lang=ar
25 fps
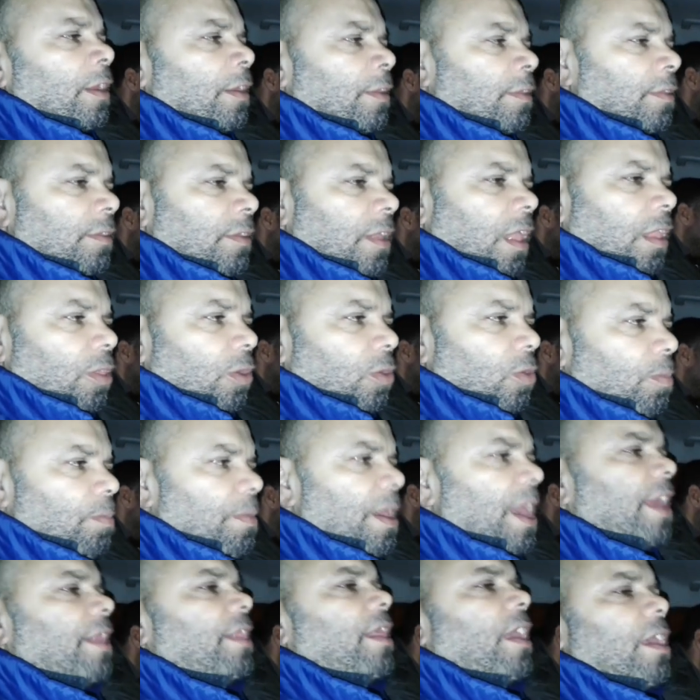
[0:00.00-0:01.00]
ننتظروا
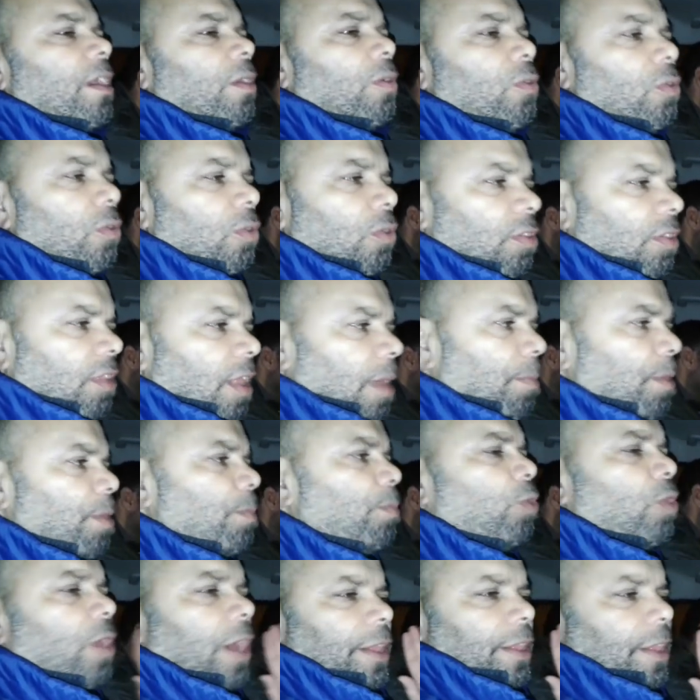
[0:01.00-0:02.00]
ماذا يقول
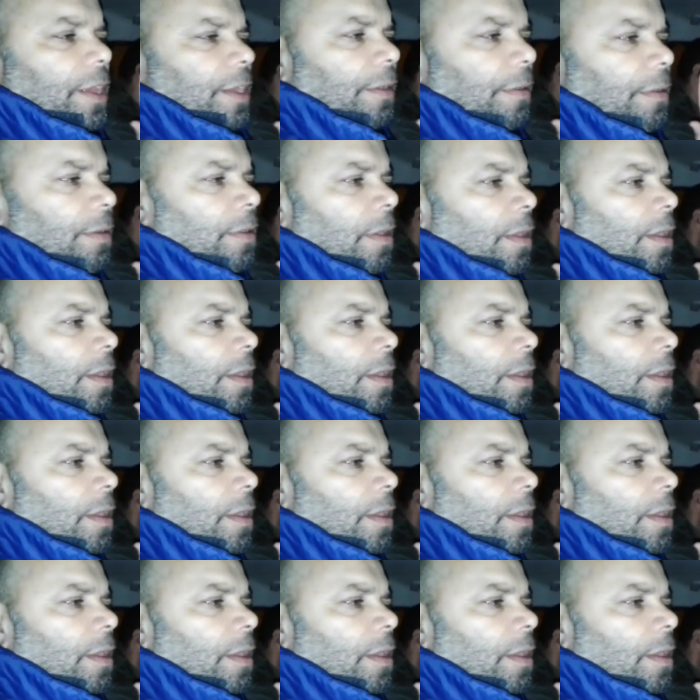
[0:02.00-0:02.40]
الطبيب غدا